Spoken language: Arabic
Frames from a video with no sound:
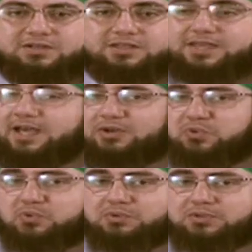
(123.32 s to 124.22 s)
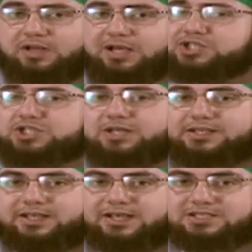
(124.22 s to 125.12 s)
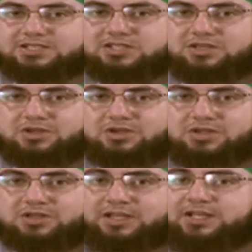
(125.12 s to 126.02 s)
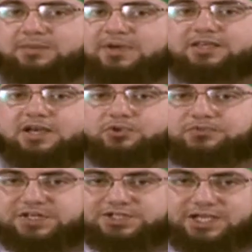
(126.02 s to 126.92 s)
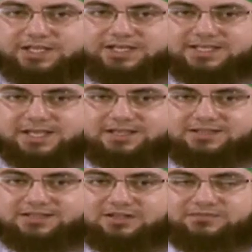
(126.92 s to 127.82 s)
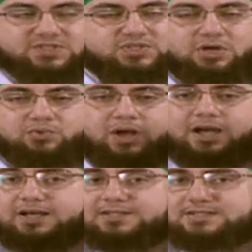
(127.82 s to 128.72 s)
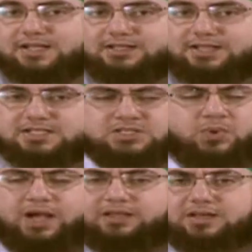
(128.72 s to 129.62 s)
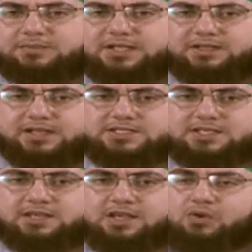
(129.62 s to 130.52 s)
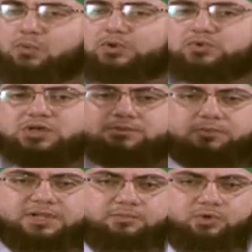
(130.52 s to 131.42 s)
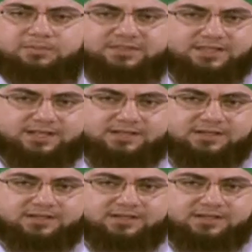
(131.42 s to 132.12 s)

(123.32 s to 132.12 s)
كانوا اشقى الناس حينما كانوا في الجاهليه فصاروا اعز الناس واكرم الناس ويضرب بهم المثل